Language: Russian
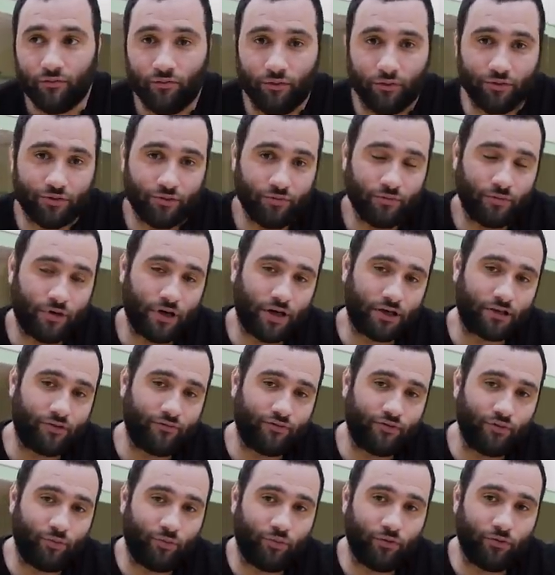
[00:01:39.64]
В общем,
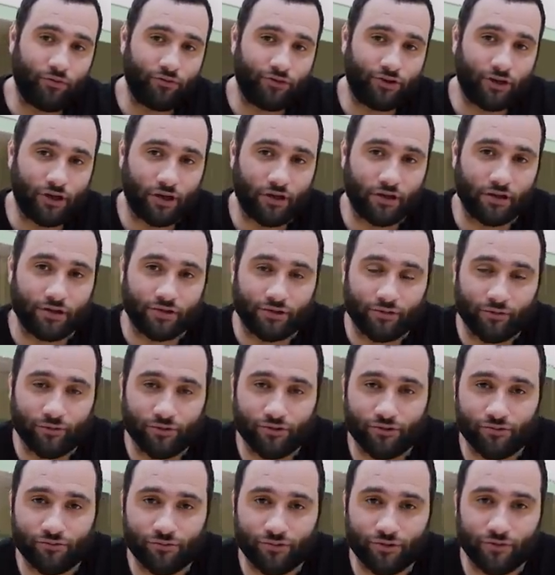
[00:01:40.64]
как-то все получалось, и
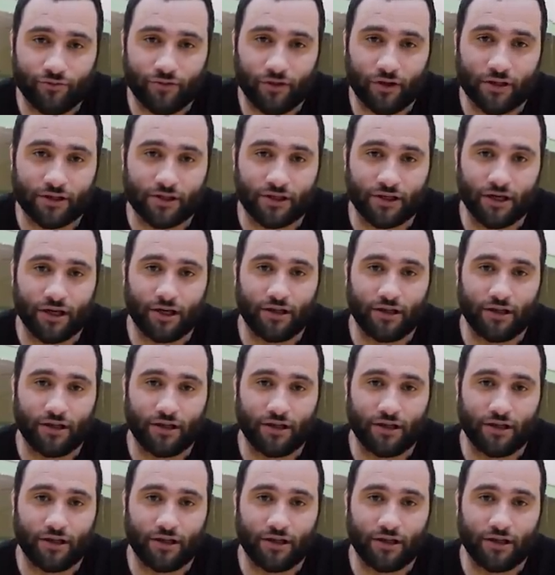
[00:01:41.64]
очень удивлялся.